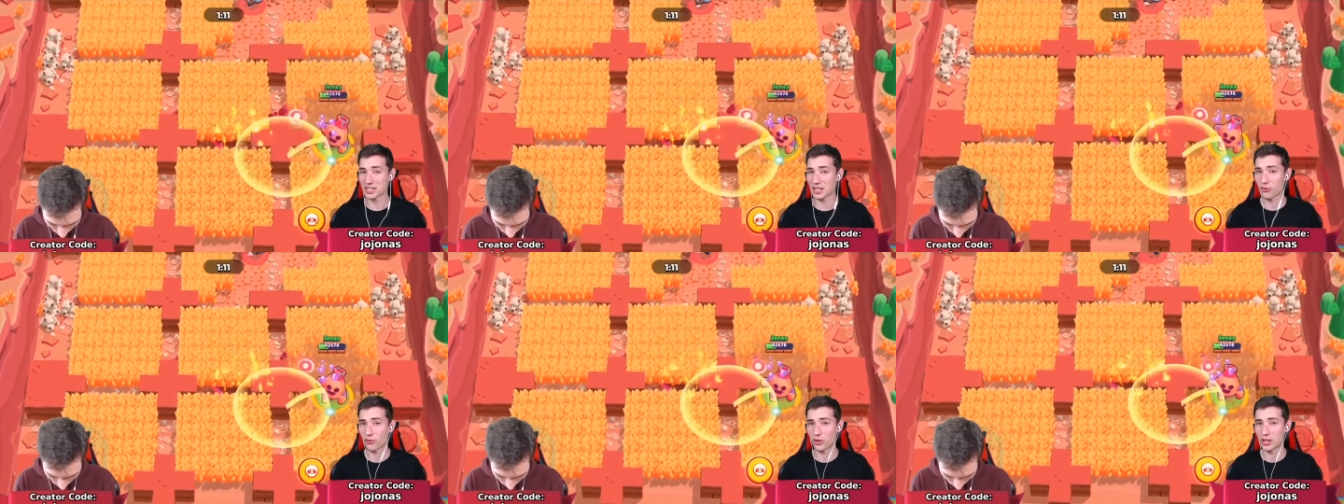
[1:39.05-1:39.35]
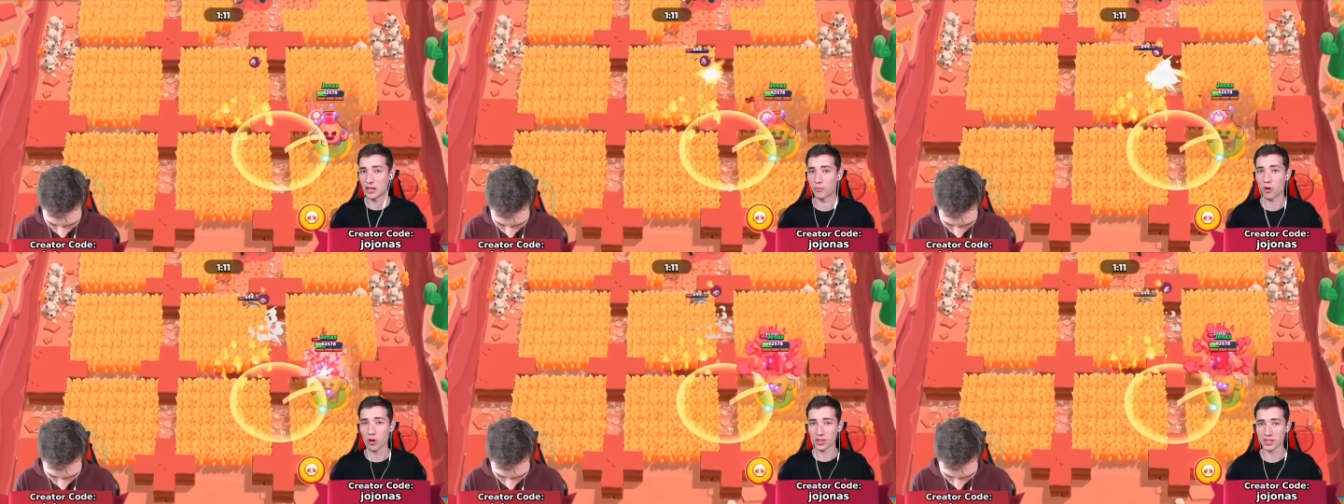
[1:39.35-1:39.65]
sehr
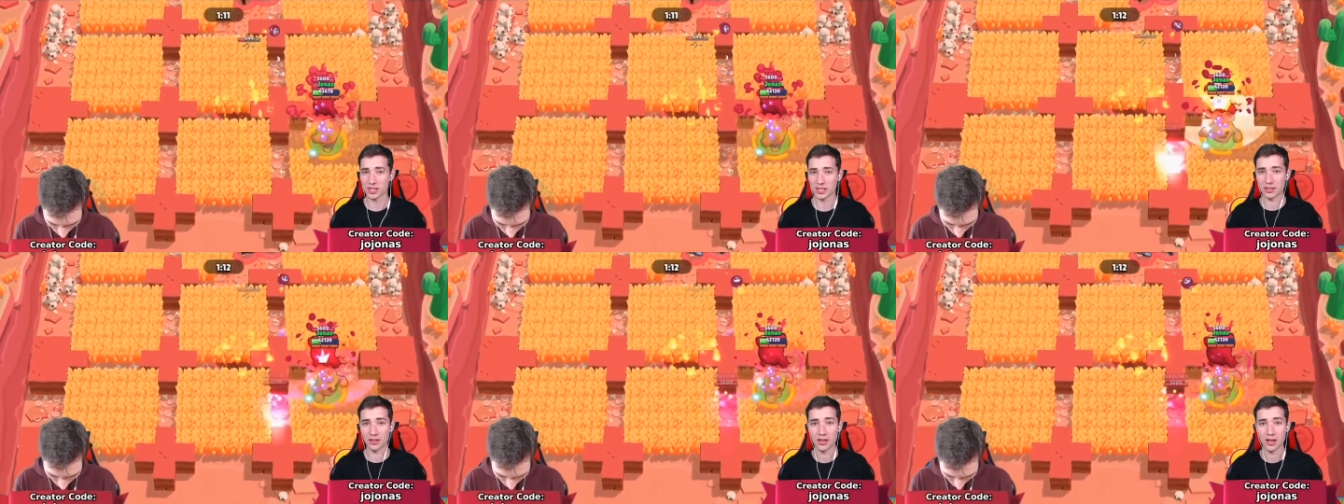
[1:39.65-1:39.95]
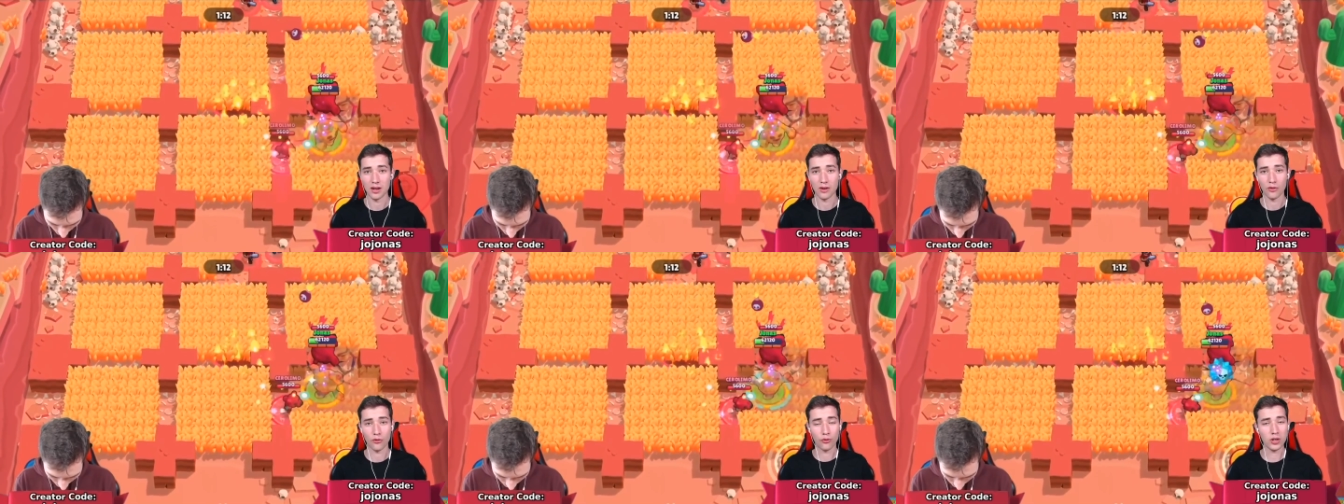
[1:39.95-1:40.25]
viele Boxen
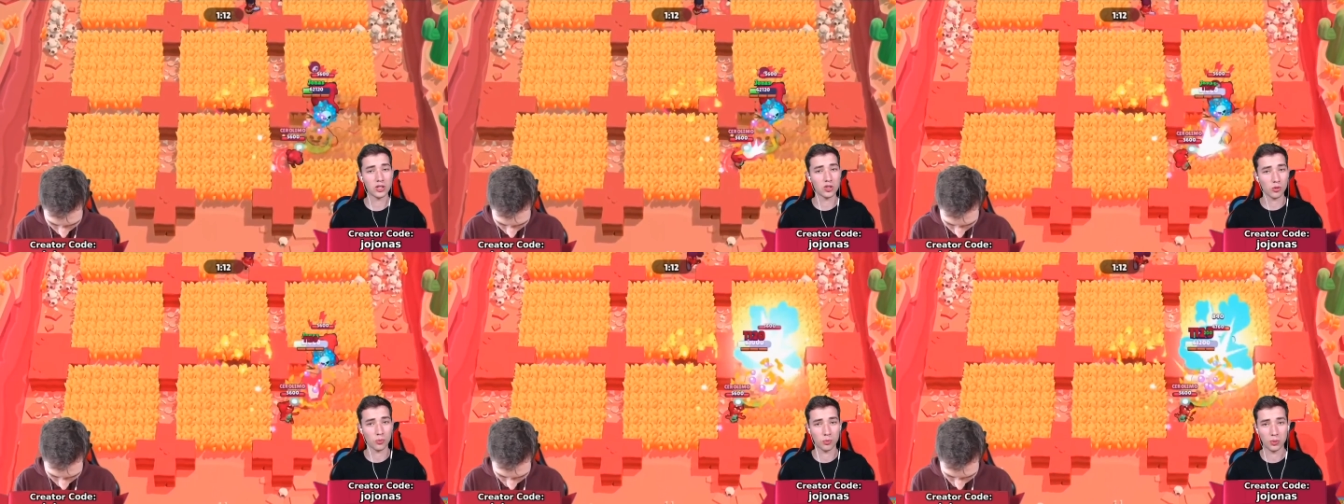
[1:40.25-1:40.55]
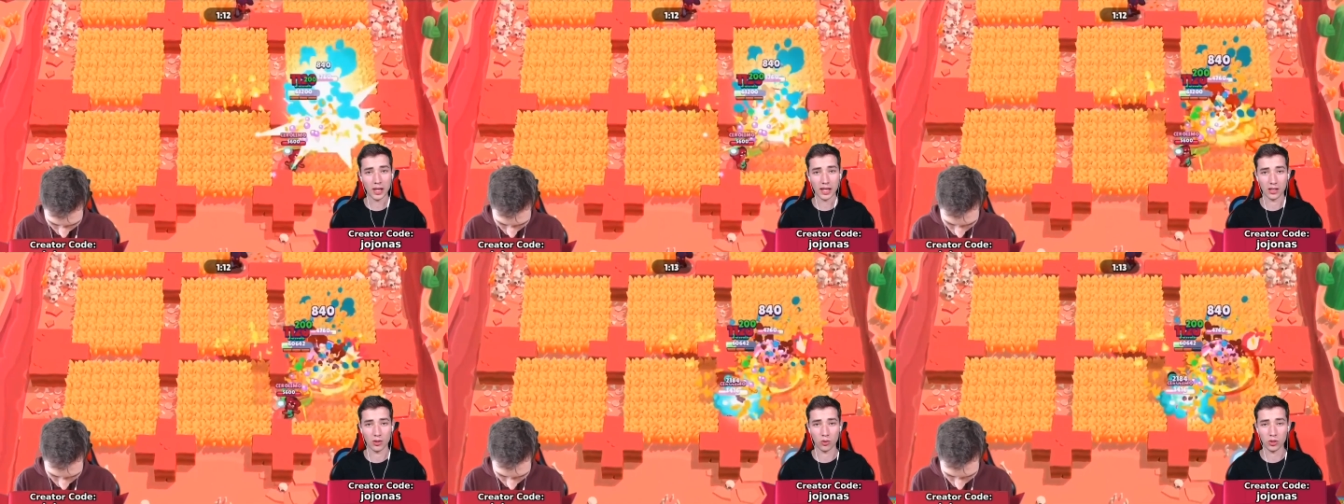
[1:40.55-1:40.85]

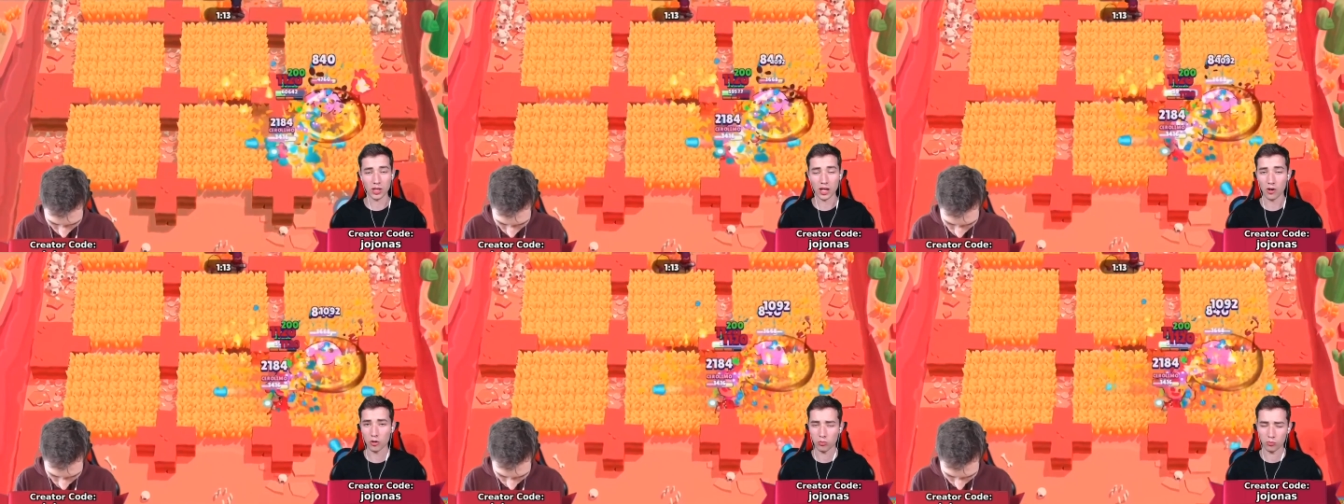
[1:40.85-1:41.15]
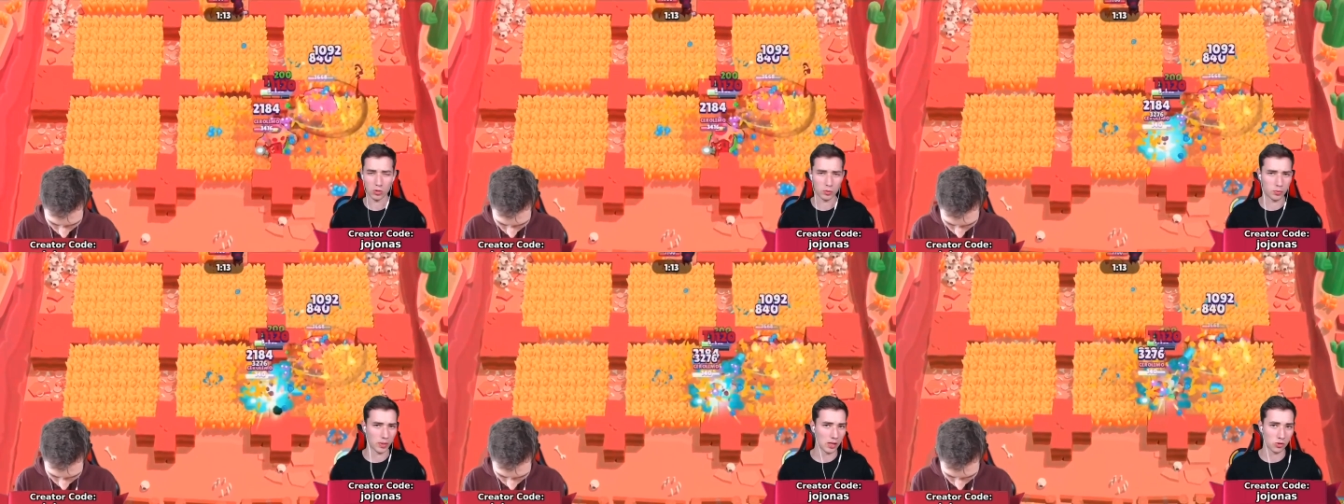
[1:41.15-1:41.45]
free-to-play Play oder auch
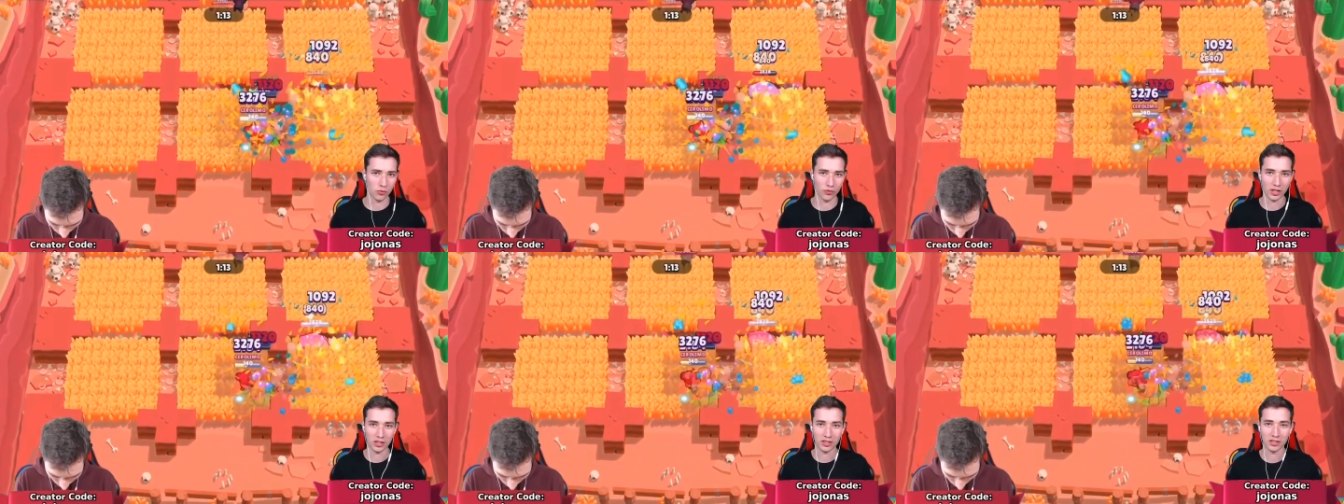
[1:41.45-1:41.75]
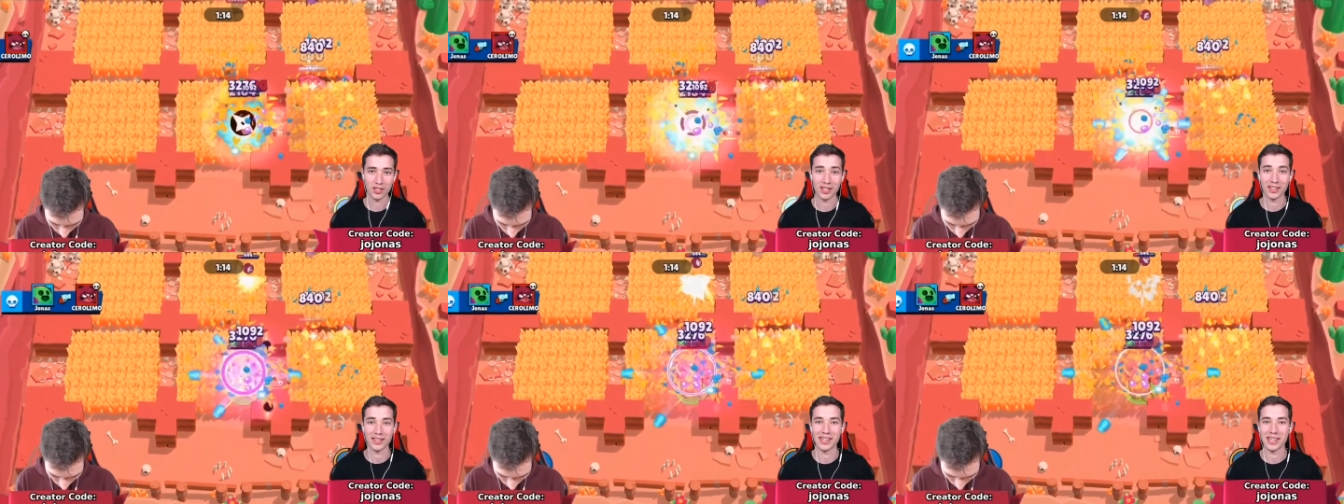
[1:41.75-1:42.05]
mit Pay to Win
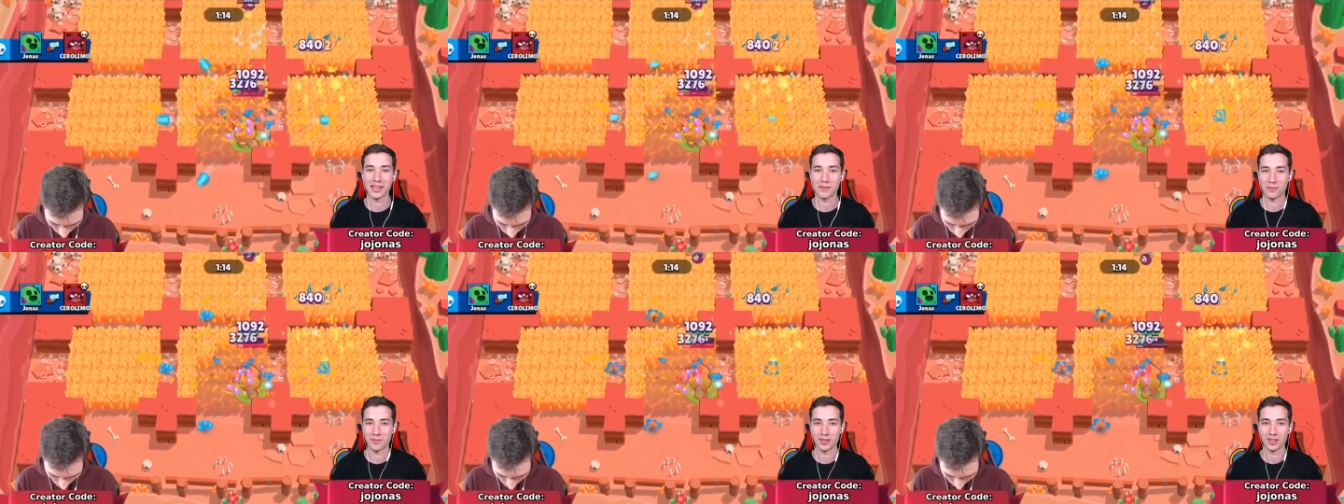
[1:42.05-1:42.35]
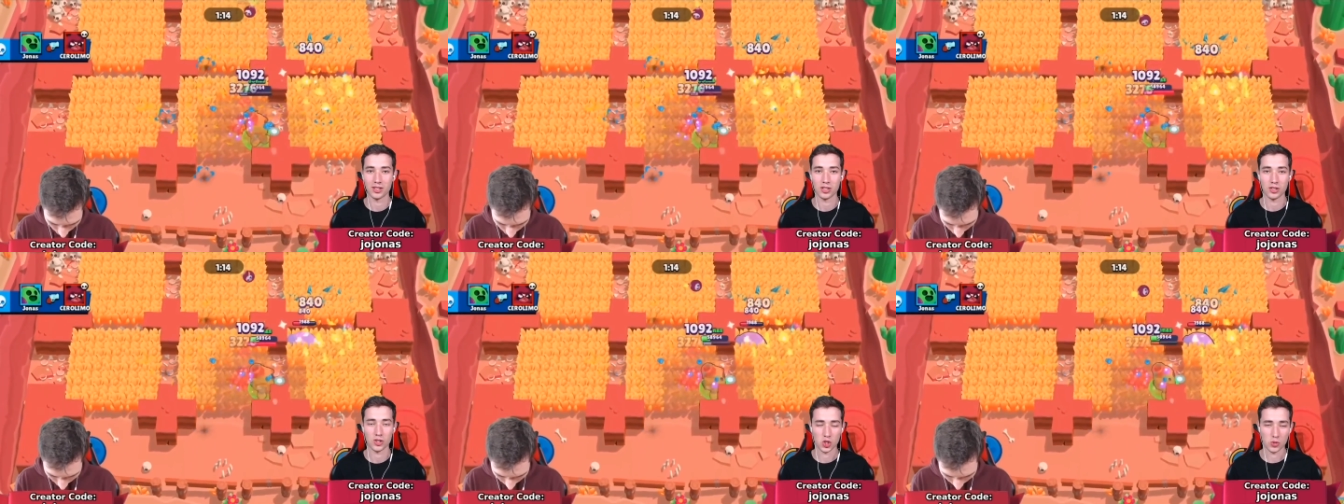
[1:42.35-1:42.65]
eben
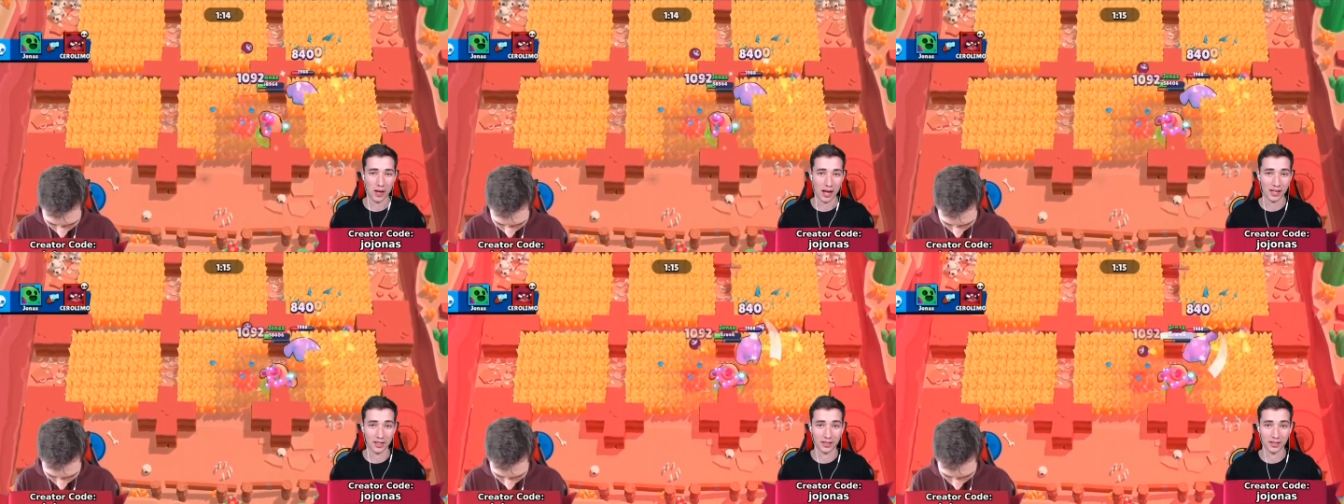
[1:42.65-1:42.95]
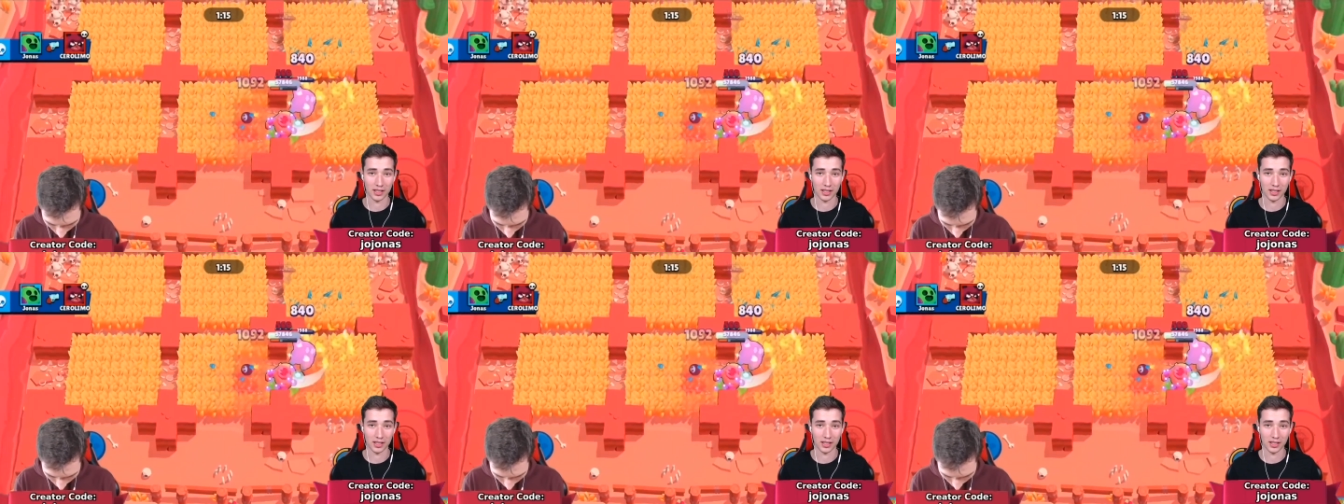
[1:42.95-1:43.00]
sparen